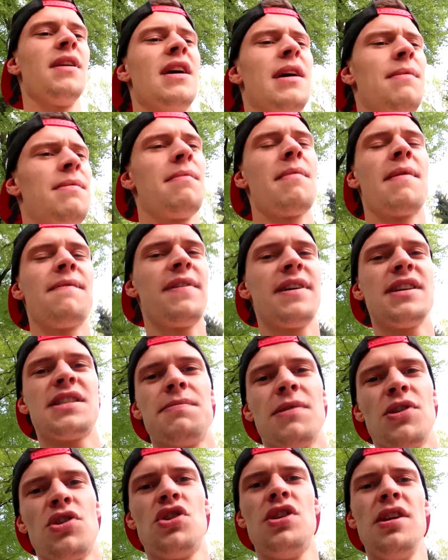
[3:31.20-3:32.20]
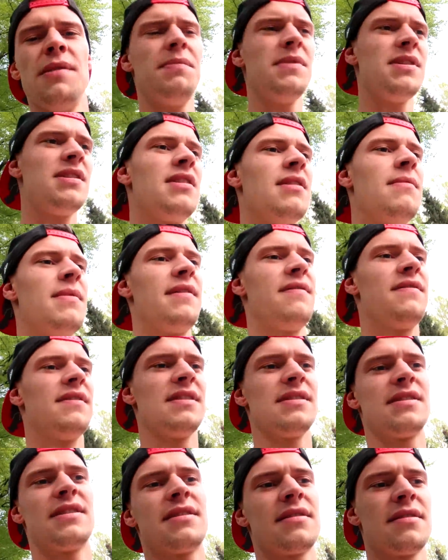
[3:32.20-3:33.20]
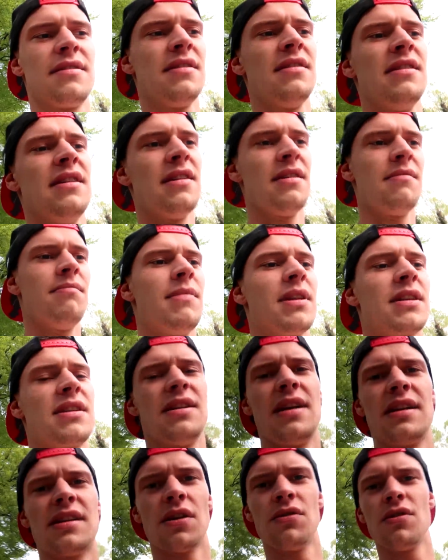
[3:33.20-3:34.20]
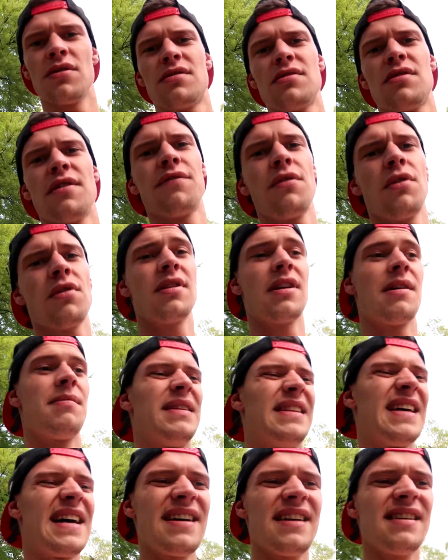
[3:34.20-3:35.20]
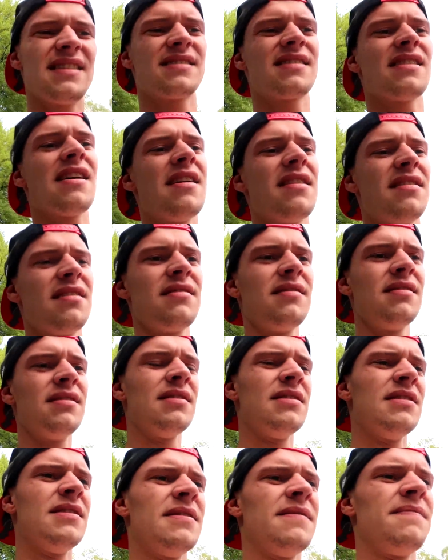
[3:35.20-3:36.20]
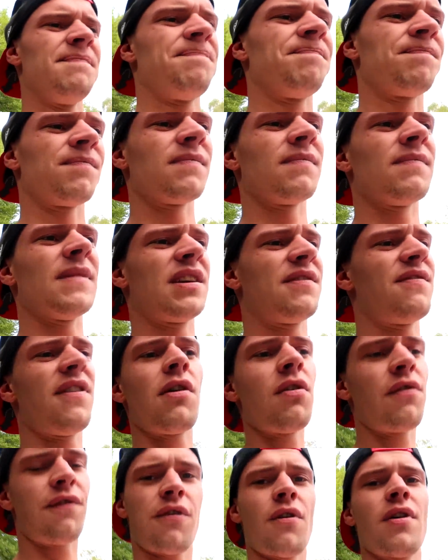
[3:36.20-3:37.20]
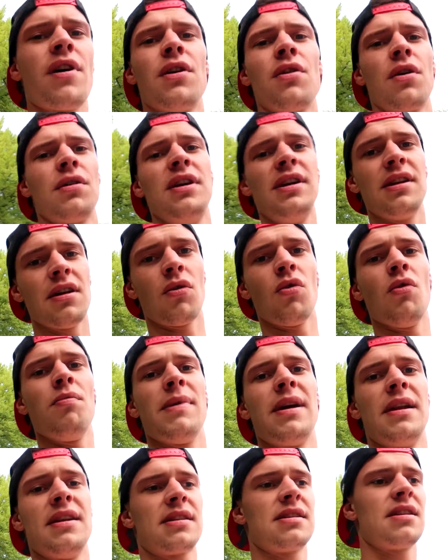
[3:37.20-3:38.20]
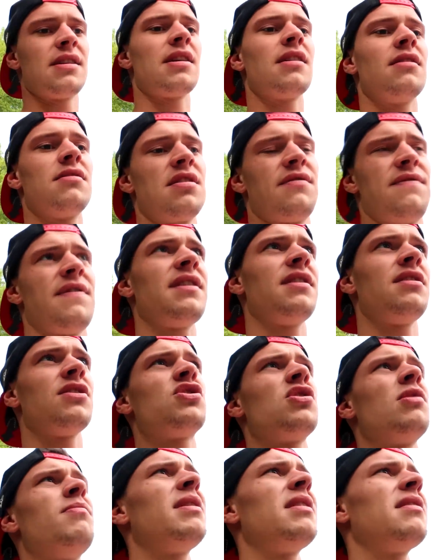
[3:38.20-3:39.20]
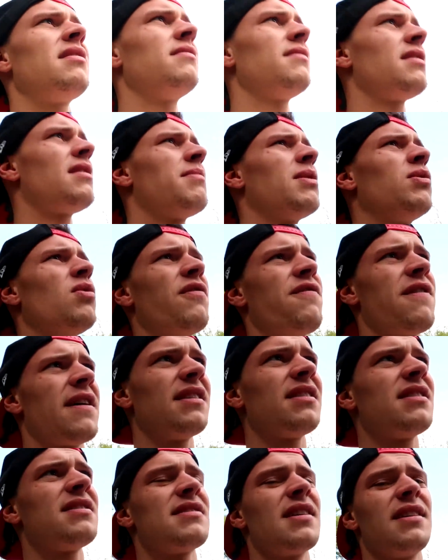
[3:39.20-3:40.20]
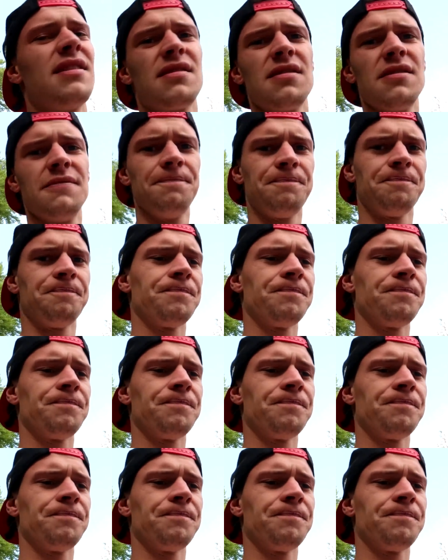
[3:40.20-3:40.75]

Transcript: Aber man weiß, man stirbt nicht dabei, weil man knallt halt höchstens auf Rücken. Aber da jetzt gerade, ich war auch vorher noch nie da oben, ehrlich gesagt. Also ich war hier schon mal, aber nur auf der anderen Seite.